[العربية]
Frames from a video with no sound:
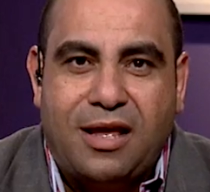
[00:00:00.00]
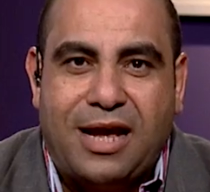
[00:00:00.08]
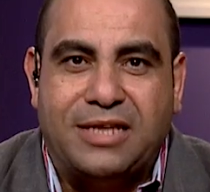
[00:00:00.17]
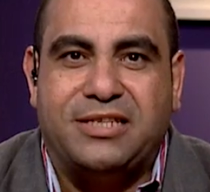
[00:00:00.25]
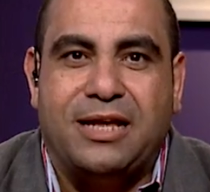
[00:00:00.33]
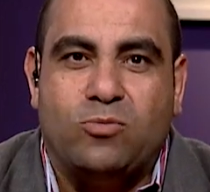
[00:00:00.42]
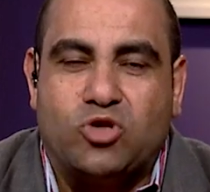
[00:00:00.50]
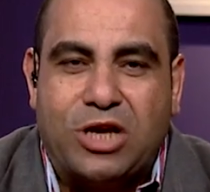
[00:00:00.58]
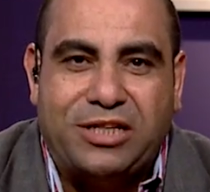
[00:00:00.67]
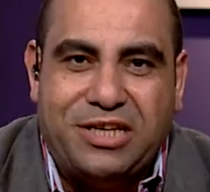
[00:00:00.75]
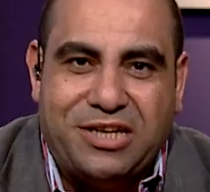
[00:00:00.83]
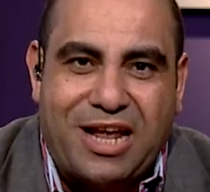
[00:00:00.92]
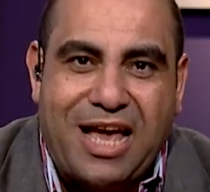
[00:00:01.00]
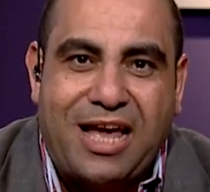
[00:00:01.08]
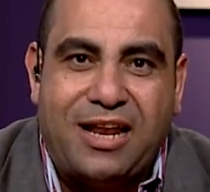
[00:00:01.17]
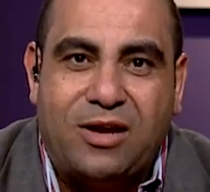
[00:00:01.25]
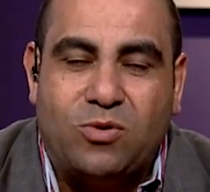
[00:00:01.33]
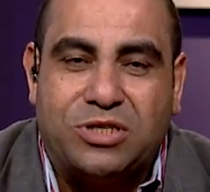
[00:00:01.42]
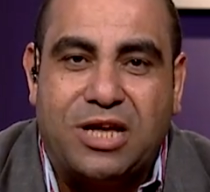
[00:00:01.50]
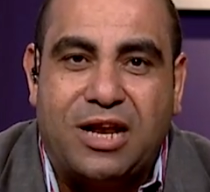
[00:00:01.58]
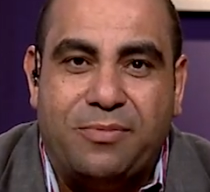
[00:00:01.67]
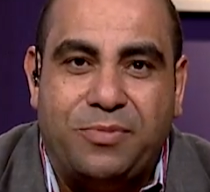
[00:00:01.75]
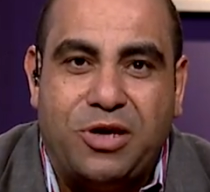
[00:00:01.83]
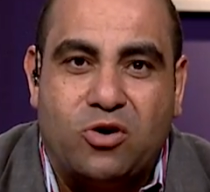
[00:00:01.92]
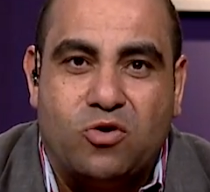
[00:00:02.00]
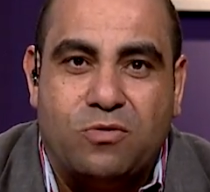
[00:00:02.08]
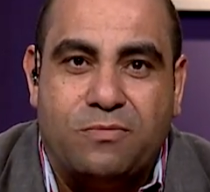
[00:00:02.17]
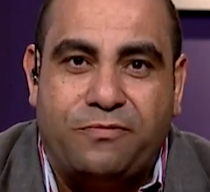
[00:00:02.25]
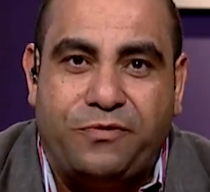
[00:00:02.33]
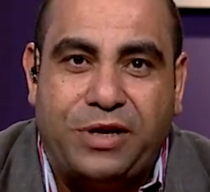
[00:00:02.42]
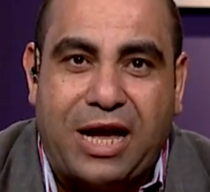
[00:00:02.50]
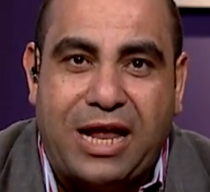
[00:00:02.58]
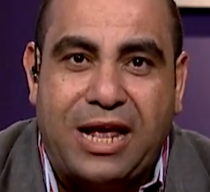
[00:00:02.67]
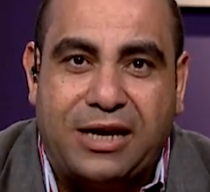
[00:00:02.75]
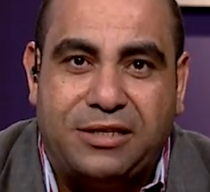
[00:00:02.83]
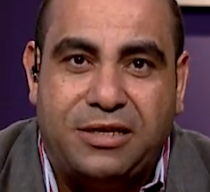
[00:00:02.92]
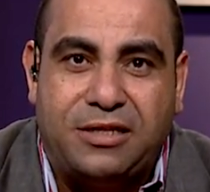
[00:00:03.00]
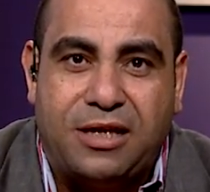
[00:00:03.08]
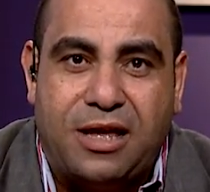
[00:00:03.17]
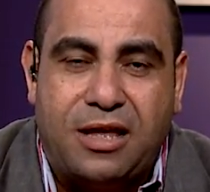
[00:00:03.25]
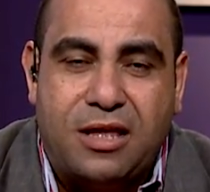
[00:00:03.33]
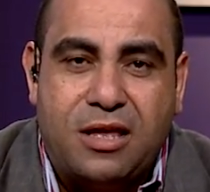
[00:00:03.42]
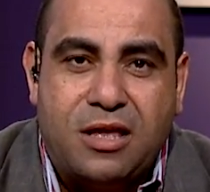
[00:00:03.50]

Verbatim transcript: أعزائي المشاهدين أهلا وسهلا بكم في حلقة جديدة